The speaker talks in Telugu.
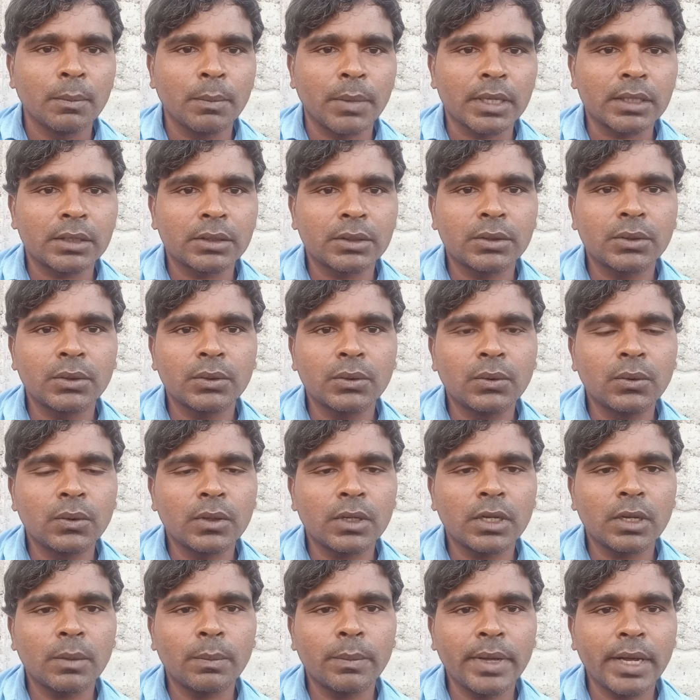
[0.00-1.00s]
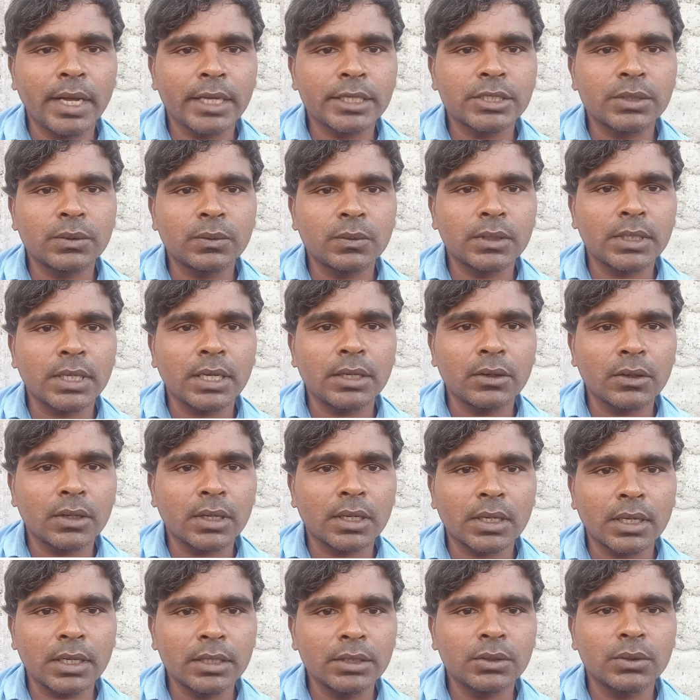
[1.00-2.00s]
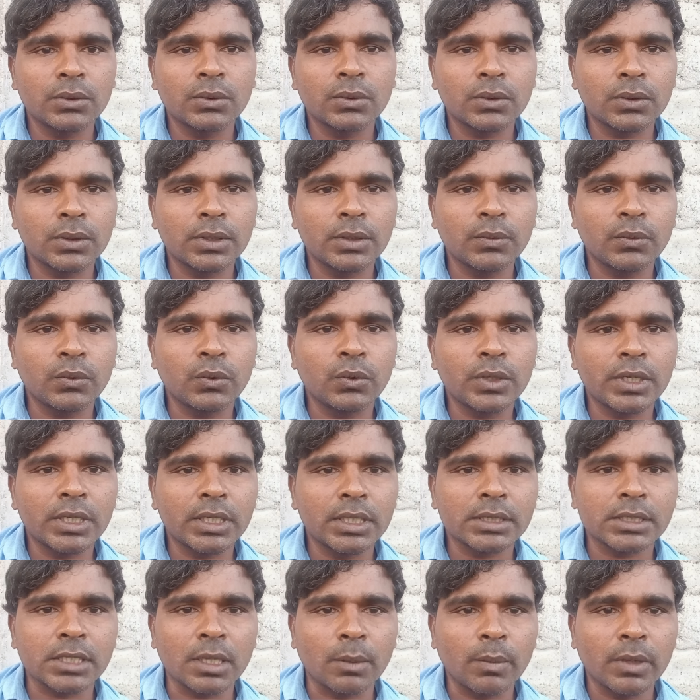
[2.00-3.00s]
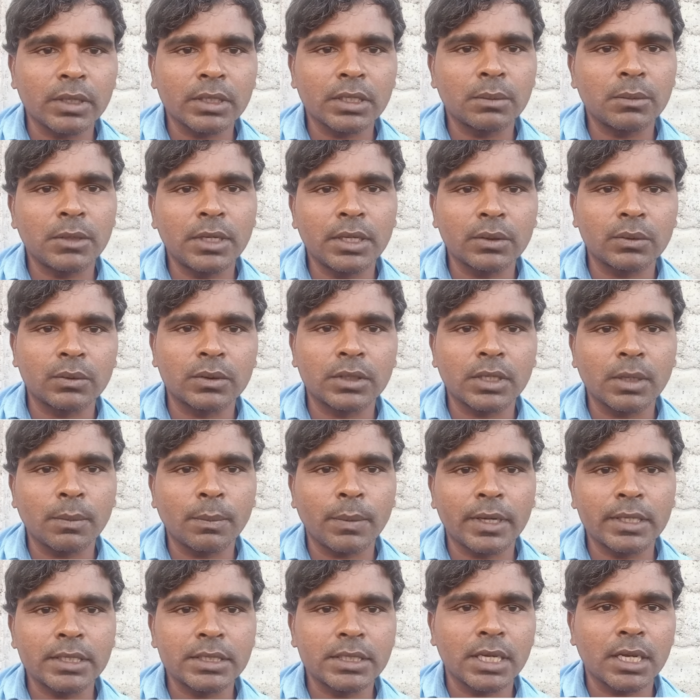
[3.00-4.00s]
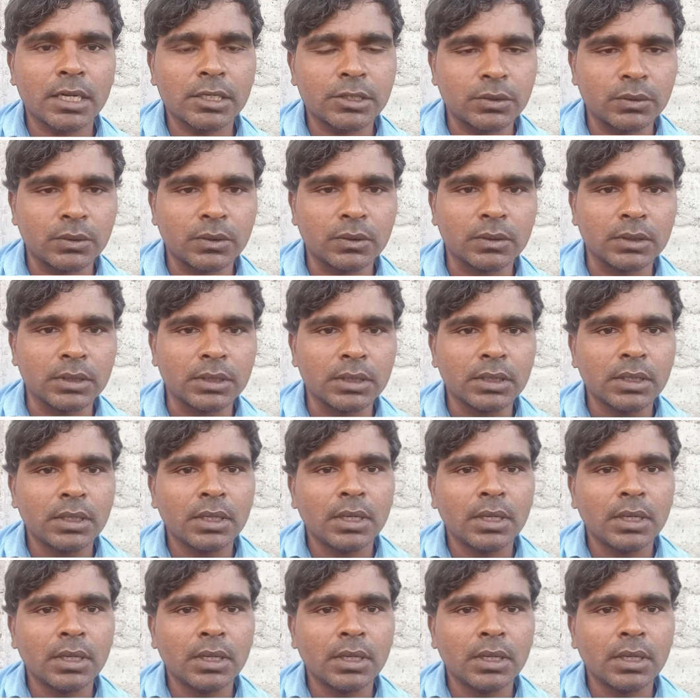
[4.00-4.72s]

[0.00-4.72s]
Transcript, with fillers: పట్టుగుళ్ళ బ్యాచ్ ఉంటే ఆ యొక్క రైతుకి ఊరికి సంబంధం లేకుండా పని చేయాల్సి ఉంటుంది